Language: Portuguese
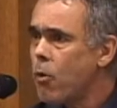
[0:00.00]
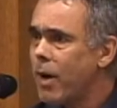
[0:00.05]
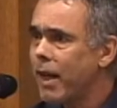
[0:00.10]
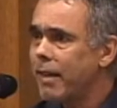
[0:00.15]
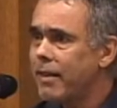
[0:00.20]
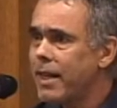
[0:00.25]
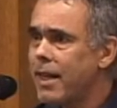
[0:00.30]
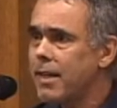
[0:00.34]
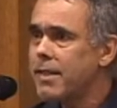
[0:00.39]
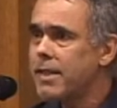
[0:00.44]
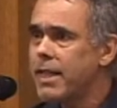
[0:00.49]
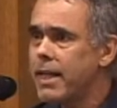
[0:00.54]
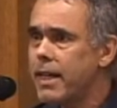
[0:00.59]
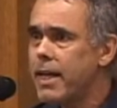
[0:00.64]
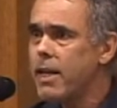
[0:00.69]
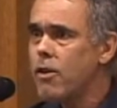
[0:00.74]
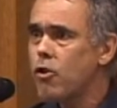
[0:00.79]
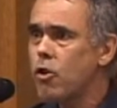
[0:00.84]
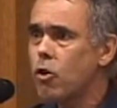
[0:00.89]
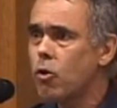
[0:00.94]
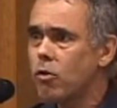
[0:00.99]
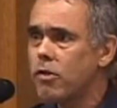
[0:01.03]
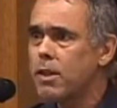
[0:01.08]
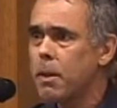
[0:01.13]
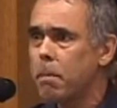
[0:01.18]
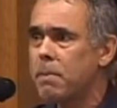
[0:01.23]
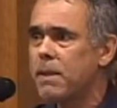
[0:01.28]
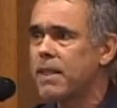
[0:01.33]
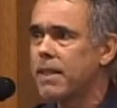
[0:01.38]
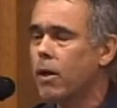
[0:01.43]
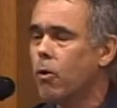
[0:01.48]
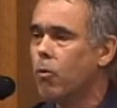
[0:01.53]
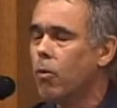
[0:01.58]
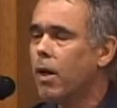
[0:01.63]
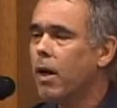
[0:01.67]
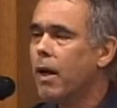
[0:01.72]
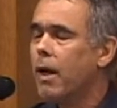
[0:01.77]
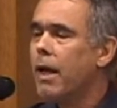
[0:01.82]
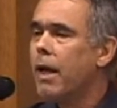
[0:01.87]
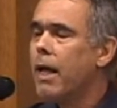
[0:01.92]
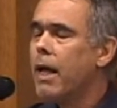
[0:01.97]
a ter a seguinte concepção:
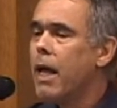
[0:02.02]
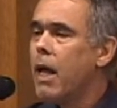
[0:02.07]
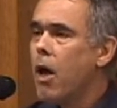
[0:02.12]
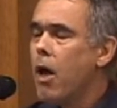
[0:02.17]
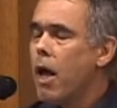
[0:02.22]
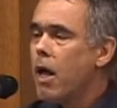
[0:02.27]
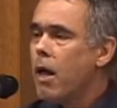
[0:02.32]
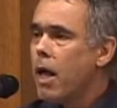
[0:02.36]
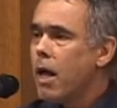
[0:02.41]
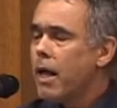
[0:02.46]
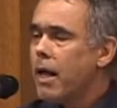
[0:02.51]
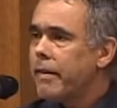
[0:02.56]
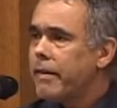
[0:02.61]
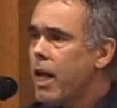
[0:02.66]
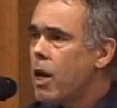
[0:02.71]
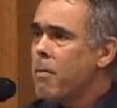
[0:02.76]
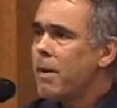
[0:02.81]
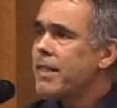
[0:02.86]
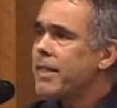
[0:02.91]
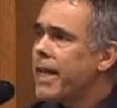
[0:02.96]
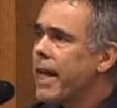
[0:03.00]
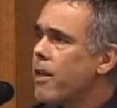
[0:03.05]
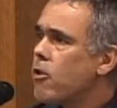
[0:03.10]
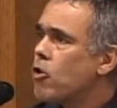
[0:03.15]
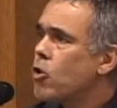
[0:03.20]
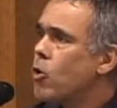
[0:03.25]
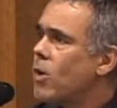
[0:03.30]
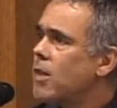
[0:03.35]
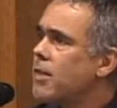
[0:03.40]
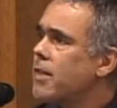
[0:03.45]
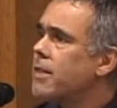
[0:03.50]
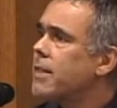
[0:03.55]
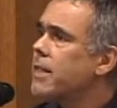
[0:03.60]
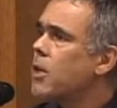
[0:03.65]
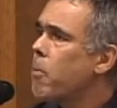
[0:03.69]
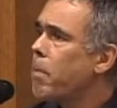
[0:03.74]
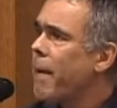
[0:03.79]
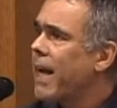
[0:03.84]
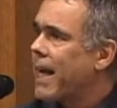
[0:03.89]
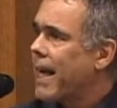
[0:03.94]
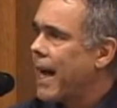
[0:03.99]
tem uma série de coisas que são
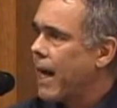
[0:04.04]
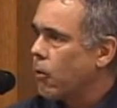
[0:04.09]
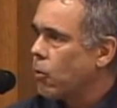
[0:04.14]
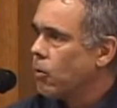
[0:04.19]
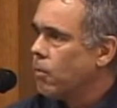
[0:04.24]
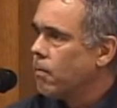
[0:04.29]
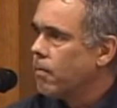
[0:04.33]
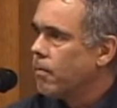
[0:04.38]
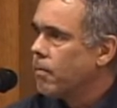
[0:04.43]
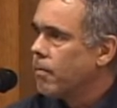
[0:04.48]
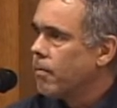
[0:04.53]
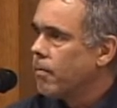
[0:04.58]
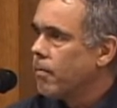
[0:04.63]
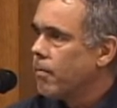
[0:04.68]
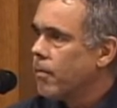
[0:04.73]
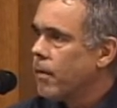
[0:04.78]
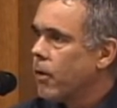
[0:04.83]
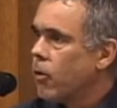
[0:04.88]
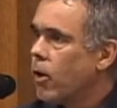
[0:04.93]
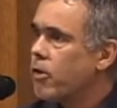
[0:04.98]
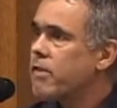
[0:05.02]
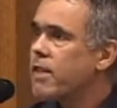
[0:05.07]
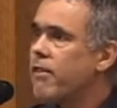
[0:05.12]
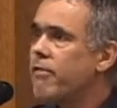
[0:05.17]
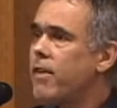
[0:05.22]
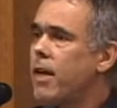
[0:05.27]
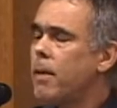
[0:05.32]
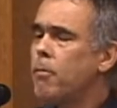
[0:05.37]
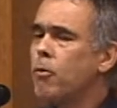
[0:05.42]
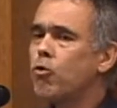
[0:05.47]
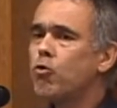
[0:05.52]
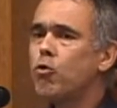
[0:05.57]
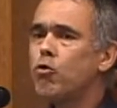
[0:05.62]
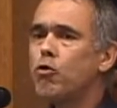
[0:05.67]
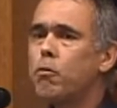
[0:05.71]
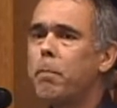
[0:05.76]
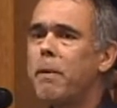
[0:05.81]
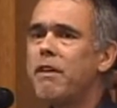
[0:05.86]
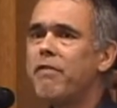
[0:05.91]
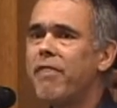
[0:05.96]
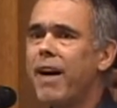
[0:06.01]
pecado. Nós devemos nos
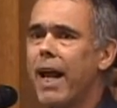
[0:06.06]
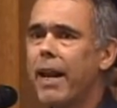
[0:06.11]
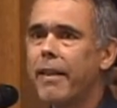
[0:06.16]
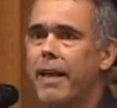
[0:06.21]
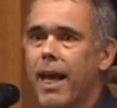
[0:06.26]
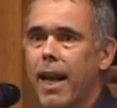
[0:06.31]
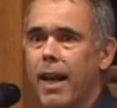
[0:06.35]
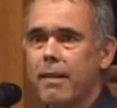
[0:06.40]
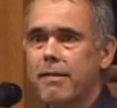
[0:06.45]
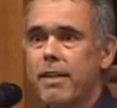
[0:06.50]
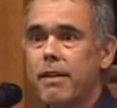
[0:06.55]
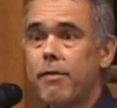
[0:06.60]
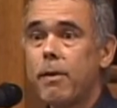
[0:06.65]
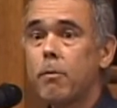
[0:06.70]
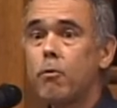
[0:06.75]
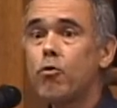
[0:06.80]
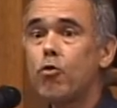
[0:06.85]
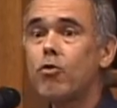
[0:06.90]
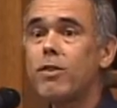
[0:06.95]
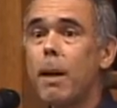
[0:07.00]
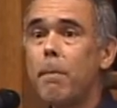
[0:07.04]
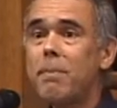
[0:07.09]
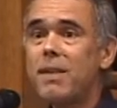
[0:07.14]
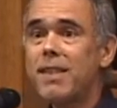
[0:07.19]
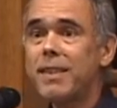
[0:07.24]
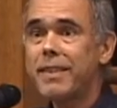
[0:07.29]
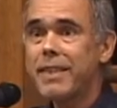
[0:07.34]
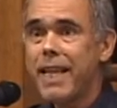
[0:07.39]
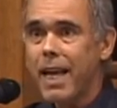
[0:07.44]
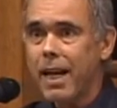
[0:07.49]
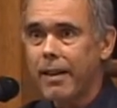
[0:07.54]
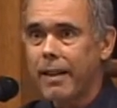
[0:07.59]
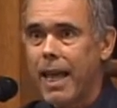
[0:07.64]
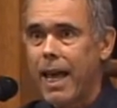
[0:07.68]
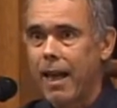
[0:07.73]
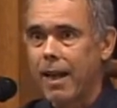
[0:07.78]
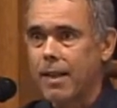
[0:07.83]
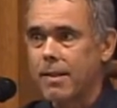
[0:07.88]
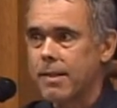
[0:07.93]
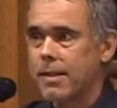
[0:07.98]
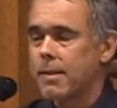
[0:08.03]
privar delas, devemos nos abster
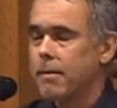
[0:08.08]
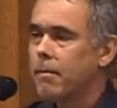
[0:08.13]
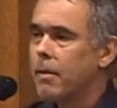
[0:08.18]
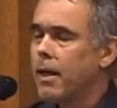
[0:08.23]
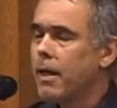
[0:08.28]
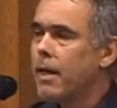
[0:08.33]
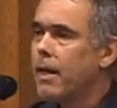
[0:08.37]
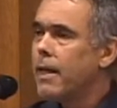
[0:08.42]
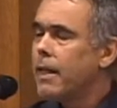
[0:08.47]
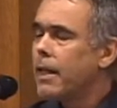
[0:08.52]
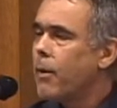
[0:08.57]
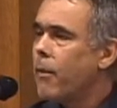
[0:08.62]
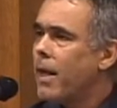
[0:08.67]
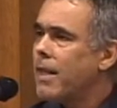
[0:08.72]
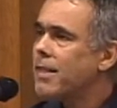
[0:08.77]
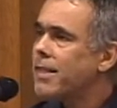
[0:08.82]
delas. Então, é,